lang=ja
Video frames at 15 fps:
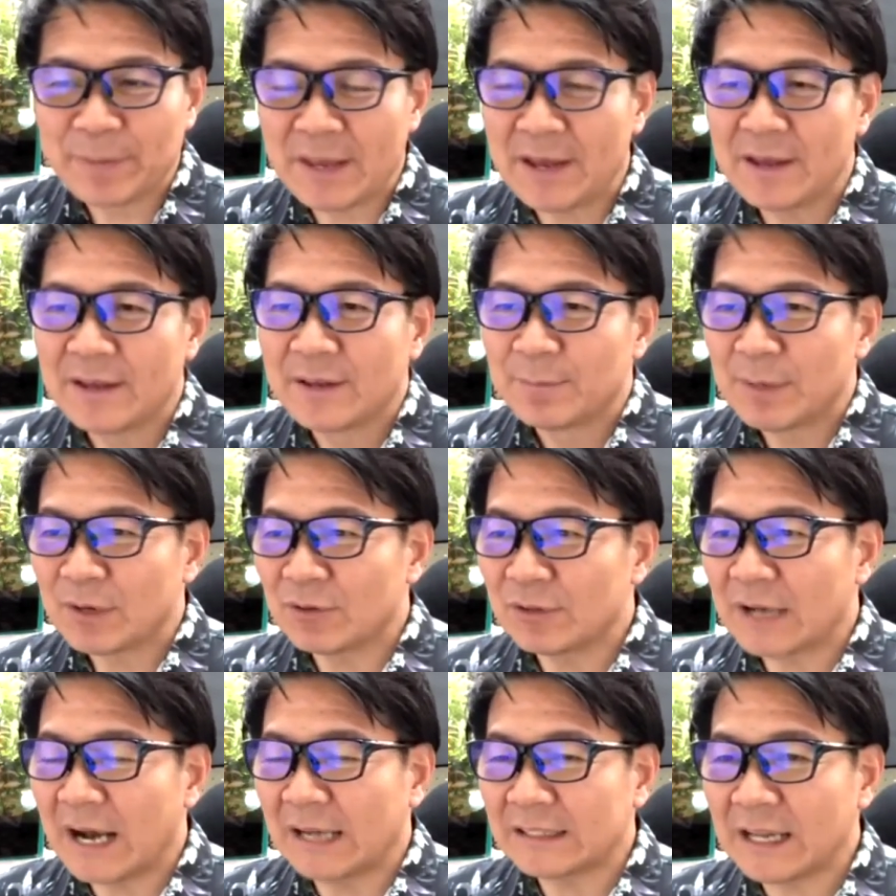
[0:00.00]
で、まあ、今
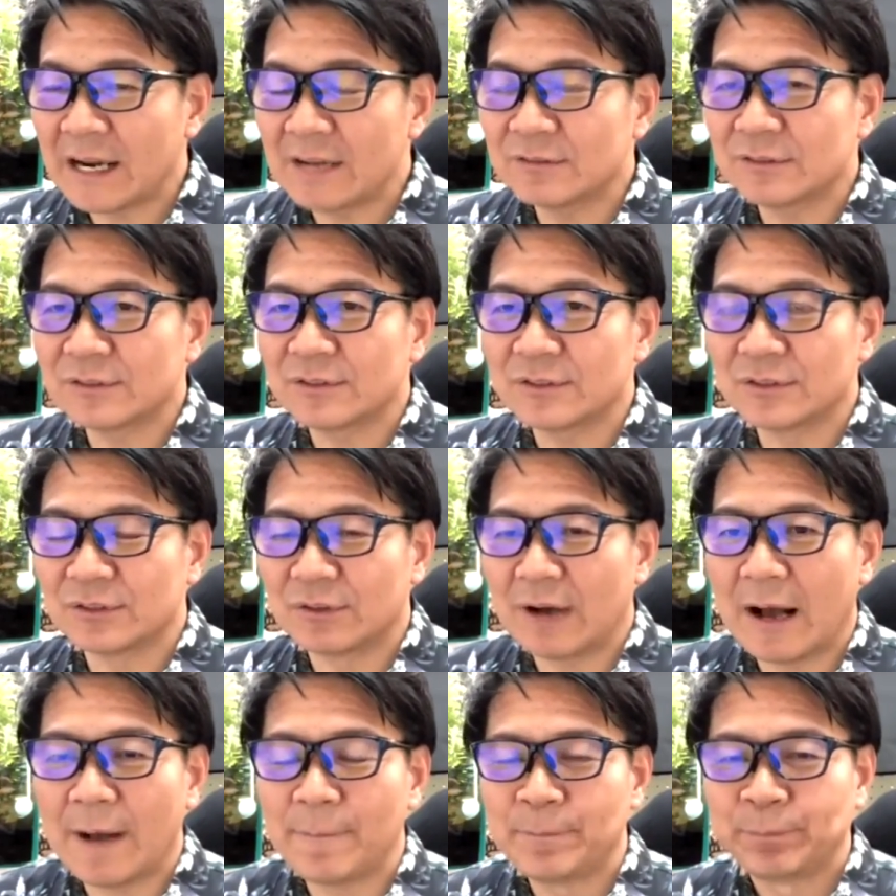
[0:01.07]
回働くというの
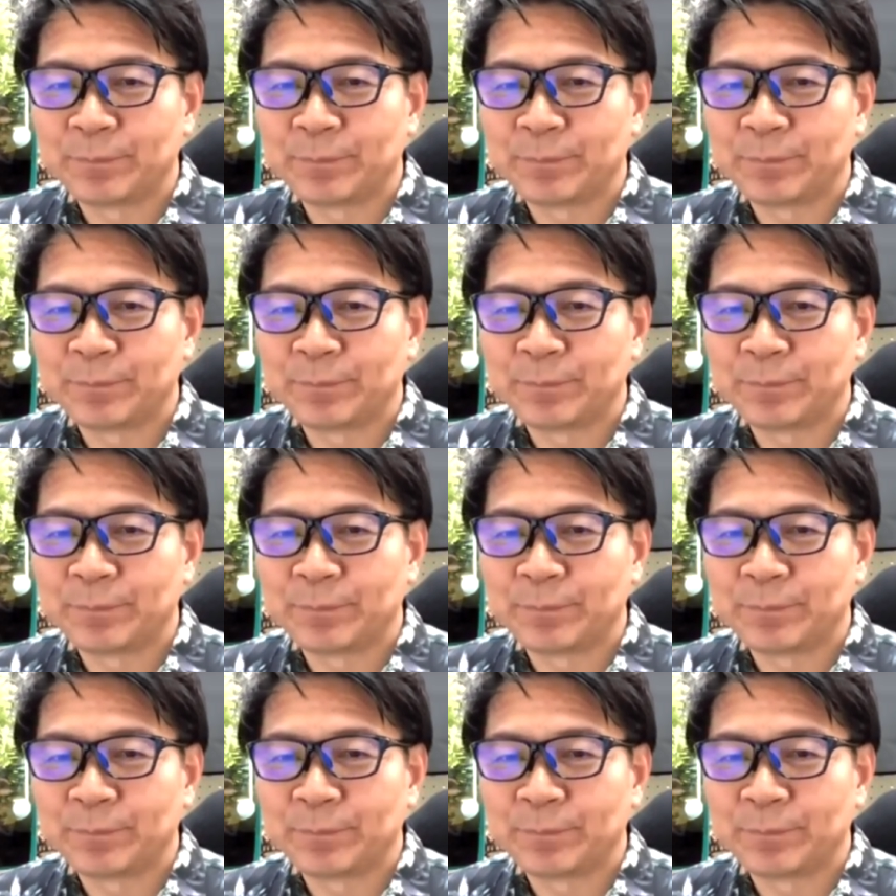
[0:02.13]
は